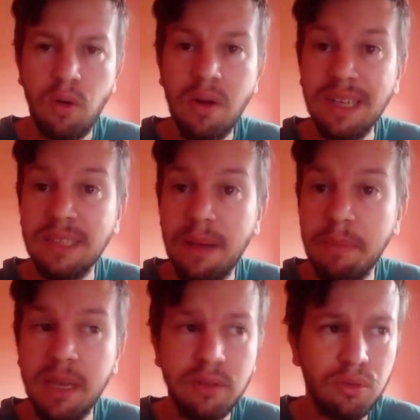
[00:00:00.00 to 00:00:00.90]
O
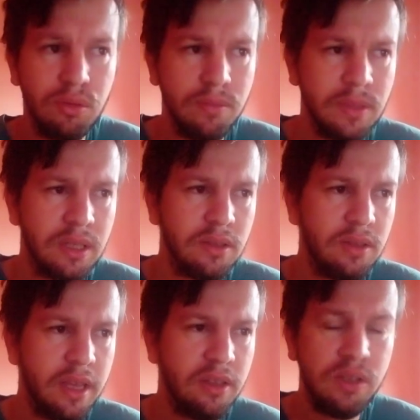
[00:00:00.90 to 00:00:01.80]
casamento
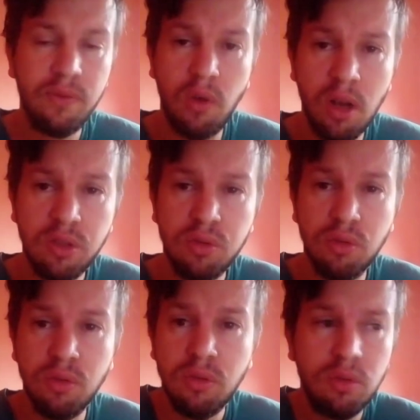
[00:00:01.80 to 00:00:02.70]
e
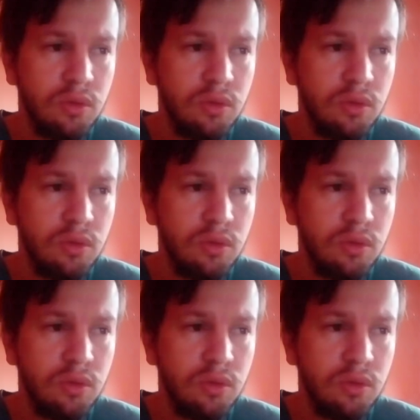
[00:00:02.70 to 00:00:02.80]
divórcio